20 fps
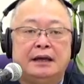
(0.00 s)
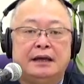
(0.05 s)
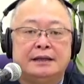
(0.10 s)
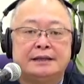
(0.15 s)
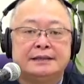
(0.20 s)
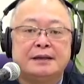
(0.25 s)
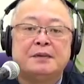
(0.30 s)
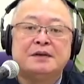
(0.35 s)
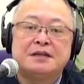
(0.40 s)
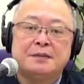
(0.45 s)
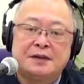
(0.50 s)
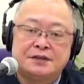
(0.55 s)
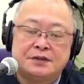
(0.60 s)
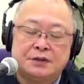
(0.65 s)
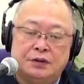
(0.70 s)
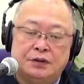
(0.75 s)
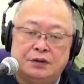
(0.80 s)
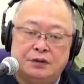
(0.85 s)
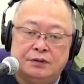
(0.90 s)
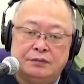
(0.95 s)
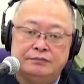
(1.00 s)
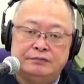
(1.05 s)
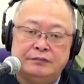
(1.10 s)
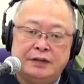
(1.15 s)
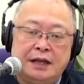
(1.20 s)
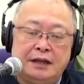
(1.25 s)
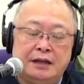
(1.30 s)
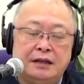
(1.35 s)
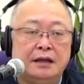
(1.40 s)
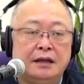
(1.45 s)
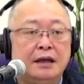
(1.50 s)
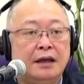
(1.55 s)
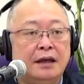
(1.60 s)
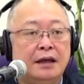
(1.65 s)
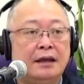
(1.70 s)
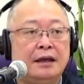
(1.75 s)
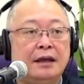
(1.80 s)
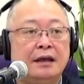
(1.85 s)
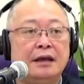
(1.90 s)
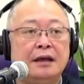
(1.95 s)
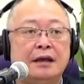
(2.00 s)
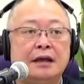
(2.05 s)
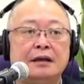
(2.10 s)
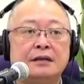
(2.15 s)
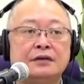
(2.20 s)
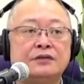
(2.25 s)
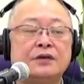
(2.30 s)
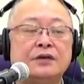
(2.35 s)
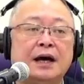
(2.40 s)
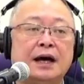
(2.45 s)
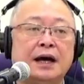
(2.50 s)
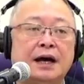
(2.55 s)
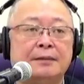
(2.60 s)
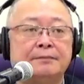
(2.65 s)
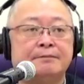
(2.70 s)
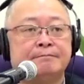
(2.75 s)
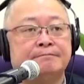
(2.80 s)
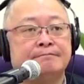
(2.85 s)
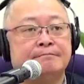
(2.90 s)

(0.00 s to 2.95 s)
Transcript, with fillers: さまざまその、人が、